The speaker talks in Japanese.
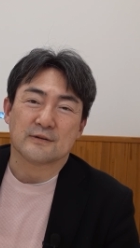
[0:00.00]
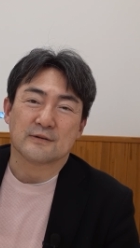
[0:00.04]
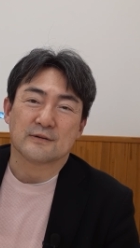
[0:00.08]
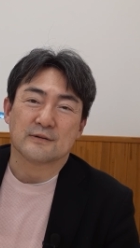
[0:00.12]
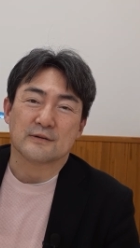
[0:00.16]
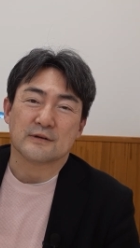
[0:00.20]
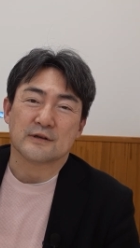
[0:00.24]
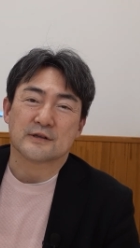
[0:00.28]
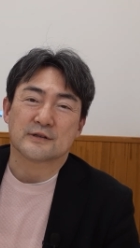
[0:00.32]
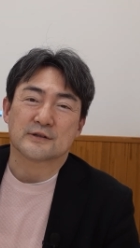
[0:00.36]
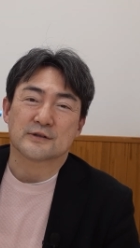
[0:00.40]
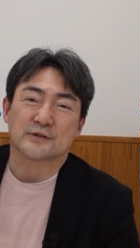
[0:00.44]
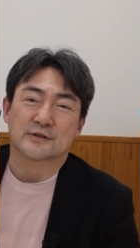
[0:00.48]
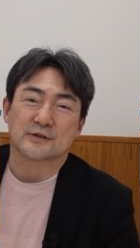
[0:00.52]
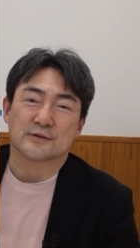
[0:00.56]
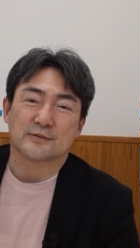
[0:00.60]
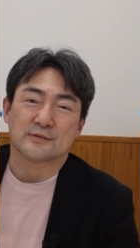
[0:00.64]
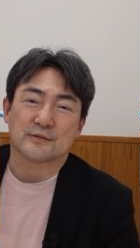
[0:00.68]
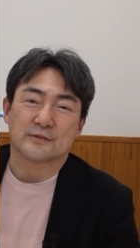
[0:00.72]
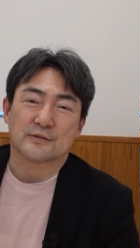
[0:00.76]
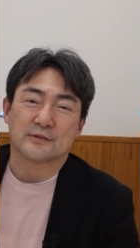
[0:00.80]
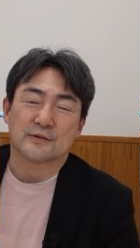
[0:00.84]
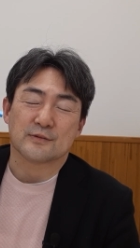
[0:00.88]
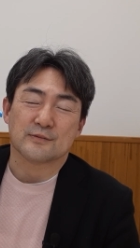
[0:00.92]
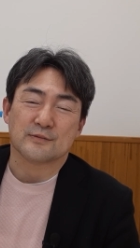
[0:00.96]
5つ
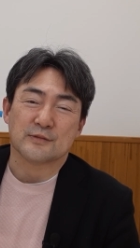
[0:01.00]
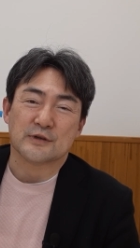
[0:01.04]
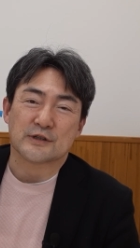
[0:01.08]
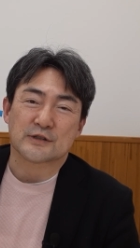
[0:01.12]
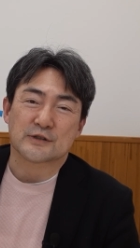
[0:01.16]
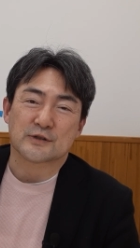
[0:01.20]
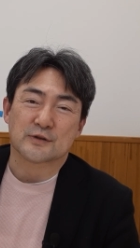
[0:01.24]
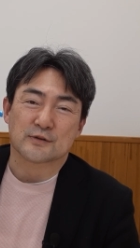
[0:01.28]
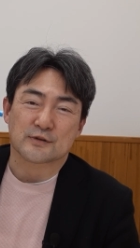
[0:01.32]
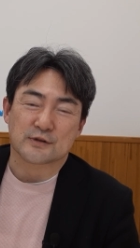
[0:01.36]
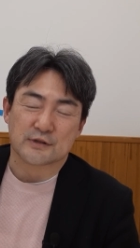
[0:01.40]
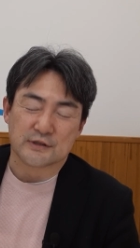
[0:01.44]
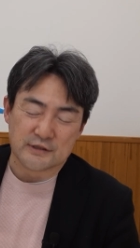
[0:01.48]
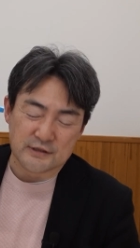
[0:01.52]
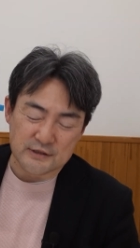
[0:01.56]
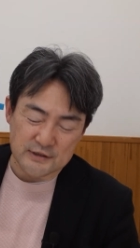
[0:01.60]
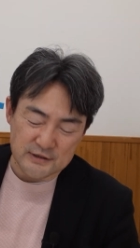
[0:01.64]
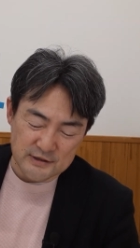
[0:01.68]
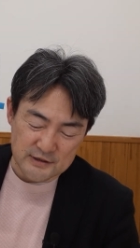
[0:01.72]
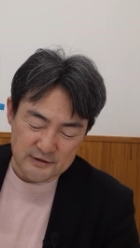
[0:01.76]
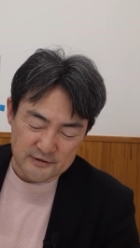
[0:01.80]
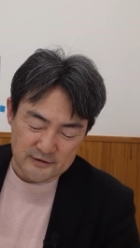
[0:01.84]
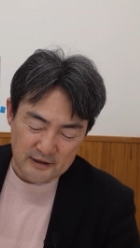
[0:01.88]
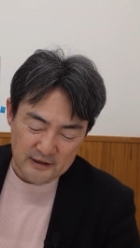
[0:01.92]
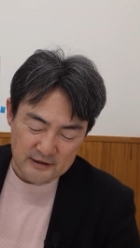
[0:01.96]
3つ4つ5
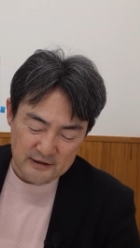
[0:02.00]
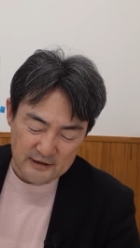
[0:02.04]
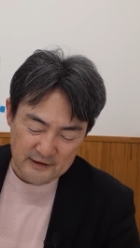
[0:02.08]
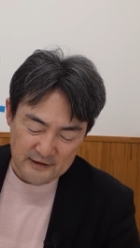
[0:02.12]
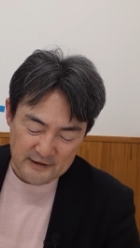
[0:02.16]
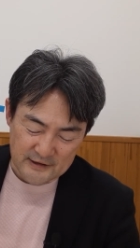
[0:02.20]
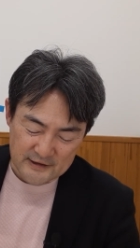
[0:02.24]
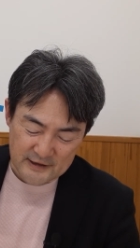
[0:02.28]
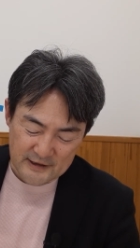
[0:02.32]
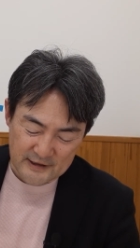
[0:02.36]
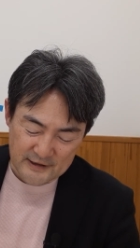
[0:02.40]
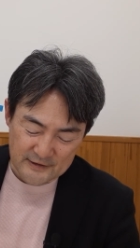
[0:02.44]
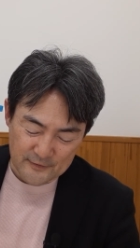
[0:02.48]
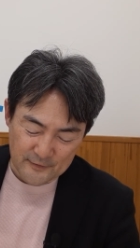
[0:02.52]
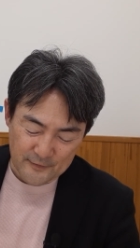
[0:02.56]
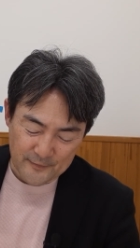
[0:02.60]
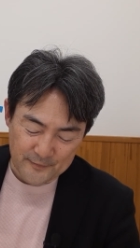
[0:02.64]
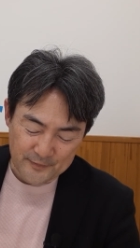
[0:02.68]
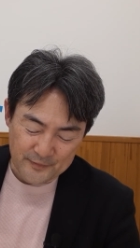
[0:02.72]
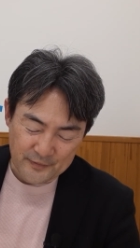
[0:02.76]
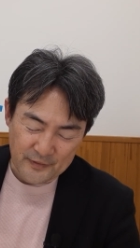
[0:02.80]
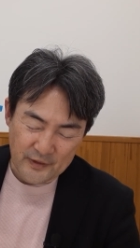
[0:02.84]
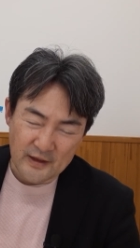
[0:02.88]
つになったかなと。